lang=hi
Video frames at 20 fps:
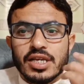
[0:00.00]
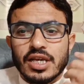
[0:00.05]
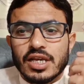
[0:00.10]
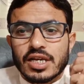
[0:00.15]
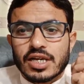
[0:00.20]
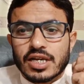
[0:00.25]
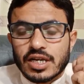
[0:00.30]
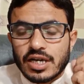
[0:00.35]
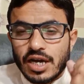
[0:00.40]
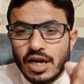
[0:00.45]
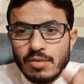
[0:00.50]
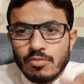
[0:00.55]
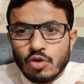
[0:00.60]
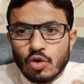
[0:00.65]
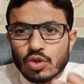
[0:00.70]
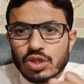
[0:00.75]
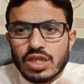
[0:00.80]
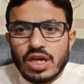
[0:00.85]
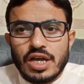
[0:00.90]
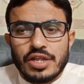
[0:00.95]
ये काम
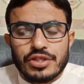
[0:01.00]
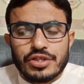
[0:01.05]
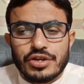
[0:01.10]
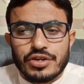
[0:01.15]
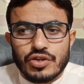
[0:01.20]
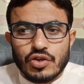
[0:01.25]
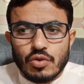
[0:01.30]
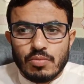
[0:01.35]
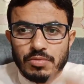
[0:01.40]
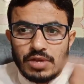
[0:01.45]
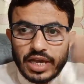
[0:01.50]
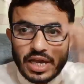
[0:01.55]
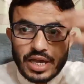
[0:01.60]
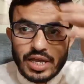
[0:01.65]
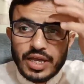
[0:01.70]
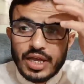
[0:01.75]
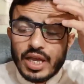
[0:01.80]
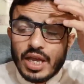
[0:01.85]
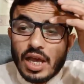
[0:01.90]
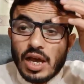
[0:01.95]
होता अंतड़ियों में
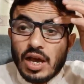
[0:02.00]
है